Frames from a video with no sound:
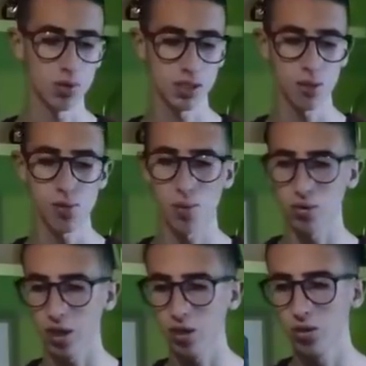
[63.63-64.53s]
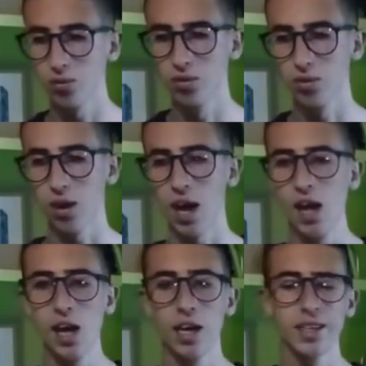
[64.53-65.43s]
ma sappiamo che comunque
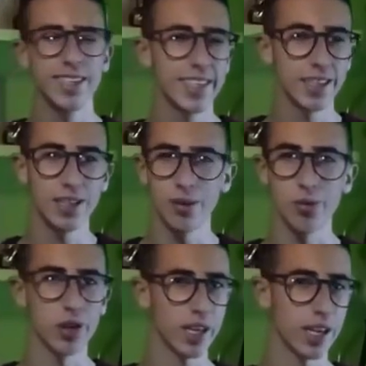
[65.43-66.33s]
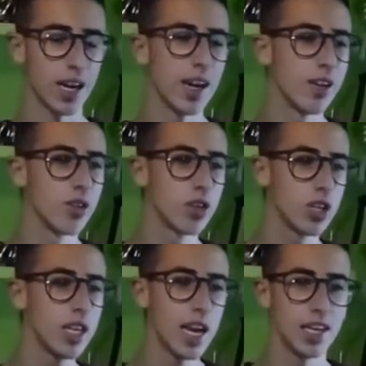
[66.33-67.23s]
cerca di morire e non
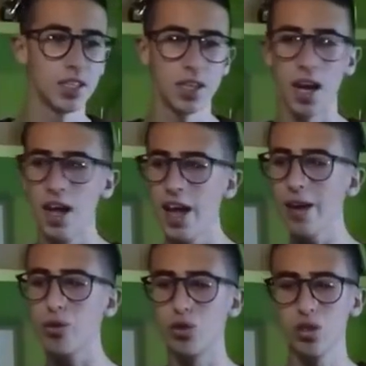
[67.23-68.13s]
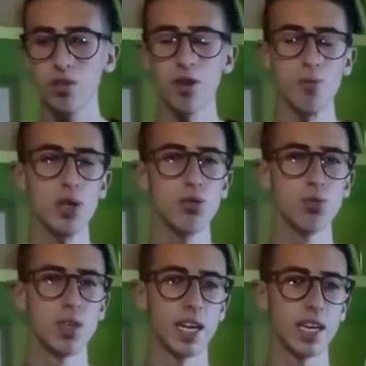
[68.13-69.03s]
ci riesce e questo ci fa
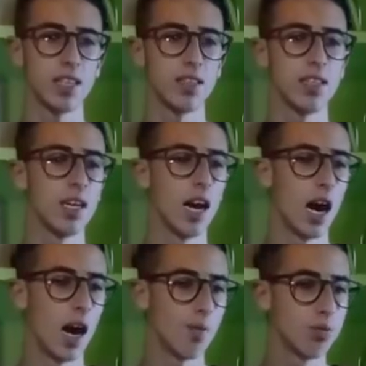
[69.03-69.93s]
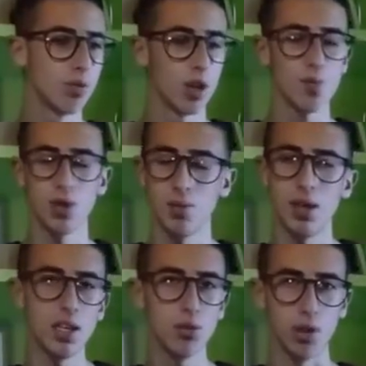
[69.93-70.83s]
presumere che sia appunto abbia una
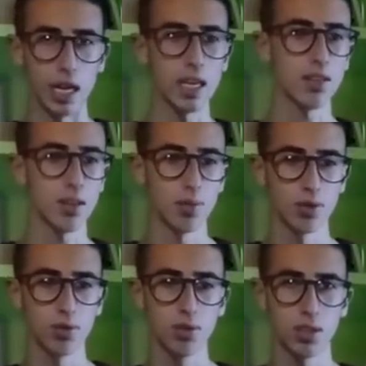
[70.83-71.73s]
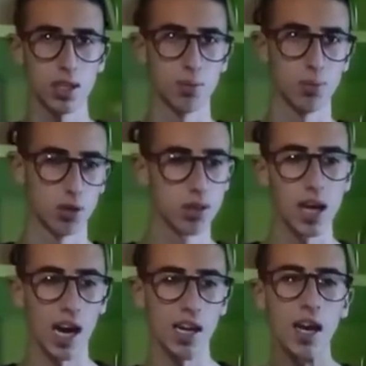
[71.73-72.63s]
pelle durissima comunque sia
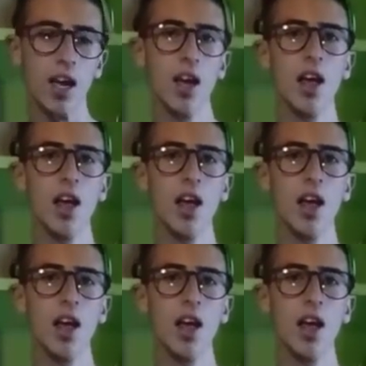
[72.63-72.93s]
immortale